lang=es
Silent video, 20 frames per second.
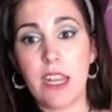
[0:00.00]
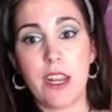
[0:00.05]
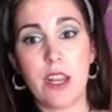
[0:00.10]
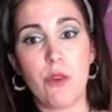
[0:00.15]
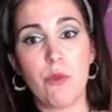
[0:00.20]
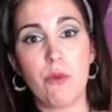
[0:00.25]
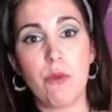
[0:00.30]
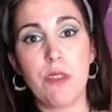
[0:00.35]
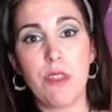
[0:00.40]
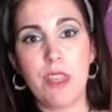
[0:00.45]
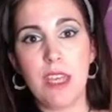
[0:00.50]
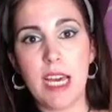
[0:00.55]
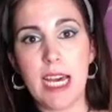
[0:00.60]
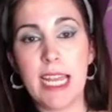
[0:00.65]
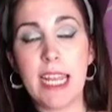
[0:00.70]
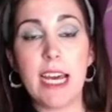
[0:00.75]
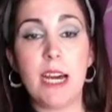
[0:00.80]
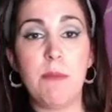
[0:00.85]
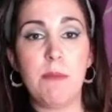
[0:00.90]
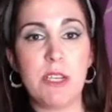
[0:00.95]

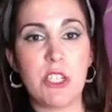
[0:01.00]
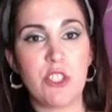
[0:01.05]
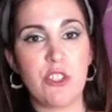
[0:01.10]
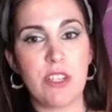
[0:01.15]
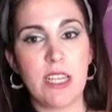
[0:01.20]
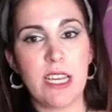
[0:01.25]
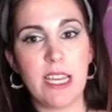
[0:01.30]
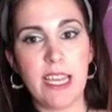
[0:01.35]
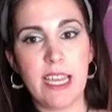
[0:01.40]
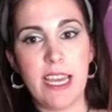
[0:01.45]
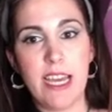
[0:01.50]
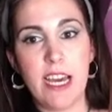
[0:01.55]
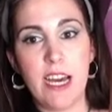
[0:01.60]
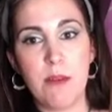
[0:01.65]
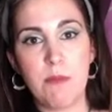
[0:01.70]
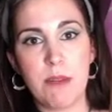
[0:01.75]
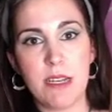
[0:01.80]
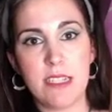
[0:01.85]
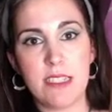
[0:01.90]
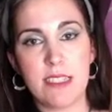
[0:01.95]
renunciar a personas que
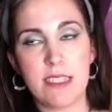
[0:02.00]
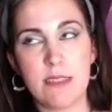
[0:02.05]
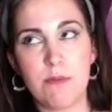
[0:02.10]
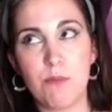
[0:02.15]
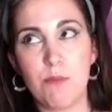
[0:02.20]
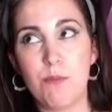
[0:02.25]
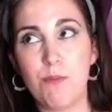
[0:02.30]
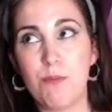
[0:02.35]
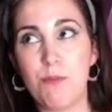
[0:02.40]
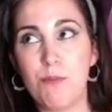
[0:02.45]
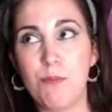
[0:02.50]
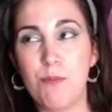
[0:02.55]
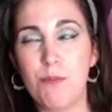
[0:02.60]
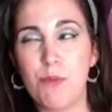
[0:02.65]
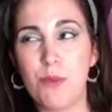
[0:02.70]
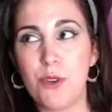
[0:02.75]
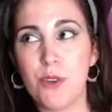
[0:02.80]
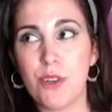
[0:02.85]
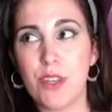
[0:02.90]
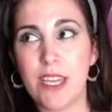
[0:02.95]
amas
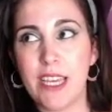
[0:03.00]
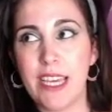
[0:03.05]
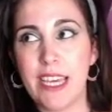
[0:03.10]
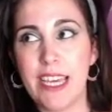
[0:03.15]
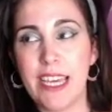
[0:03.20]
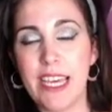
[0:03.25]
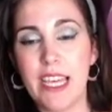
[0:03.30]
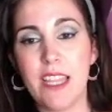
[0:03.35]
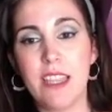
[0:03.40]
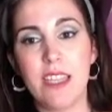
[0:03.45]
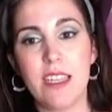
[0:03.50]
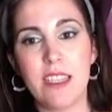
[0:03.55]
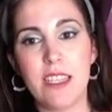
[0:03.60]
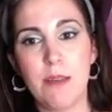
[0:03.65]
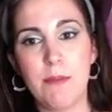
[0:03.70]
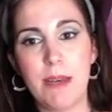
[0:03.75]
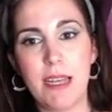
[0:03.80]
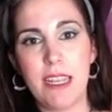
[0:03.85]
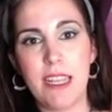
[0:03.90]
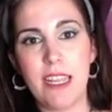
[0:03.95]
porque en cierta
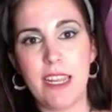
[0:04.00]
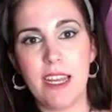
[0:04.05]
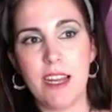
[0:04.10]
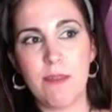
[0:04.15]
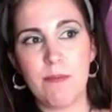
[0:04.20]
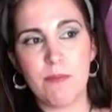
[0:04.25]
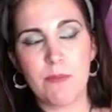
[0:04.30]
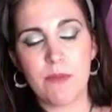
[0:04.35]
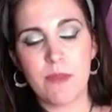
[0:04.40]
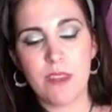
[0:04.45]
manera